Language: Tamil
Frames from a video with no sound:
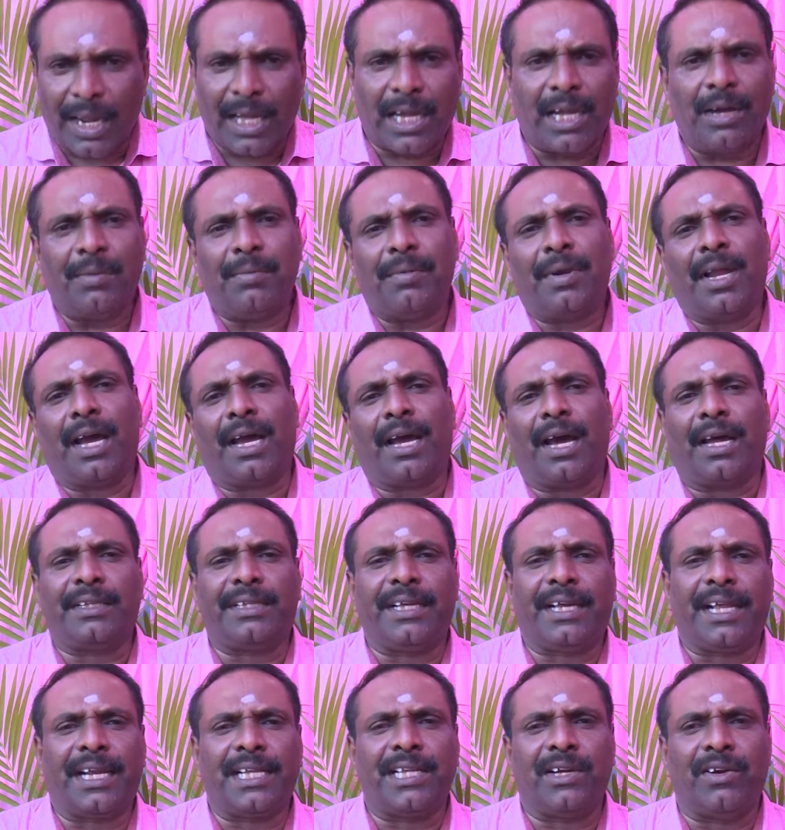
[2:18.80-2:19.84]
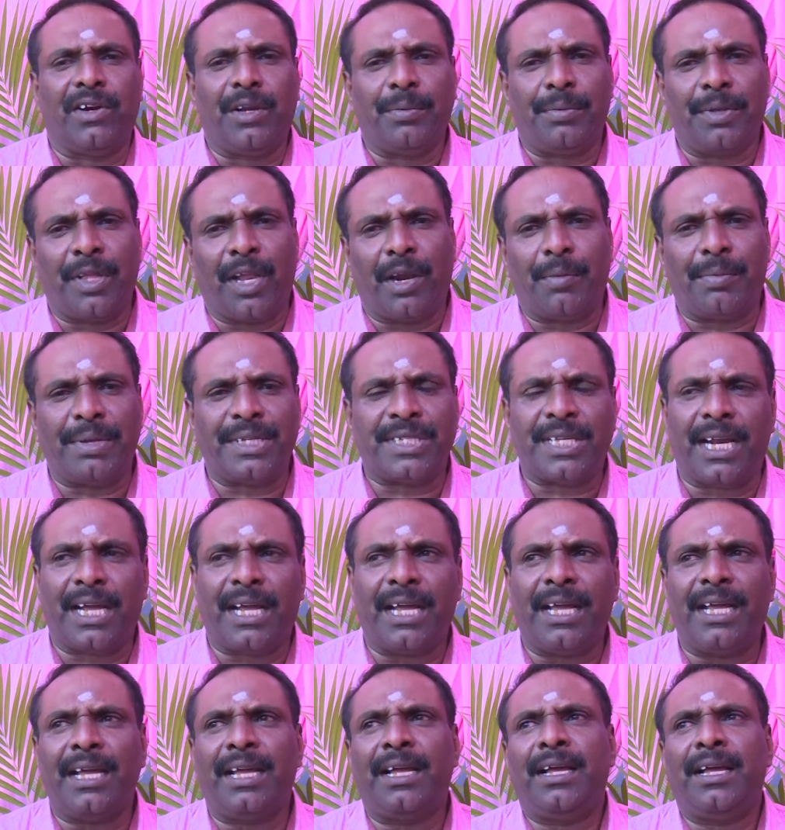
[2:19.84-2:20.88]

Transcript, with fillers: வணக்கம் நான் கார்த்திக் ராஜா ஒளிப்பதிவாளர் பேசுகிறேங்க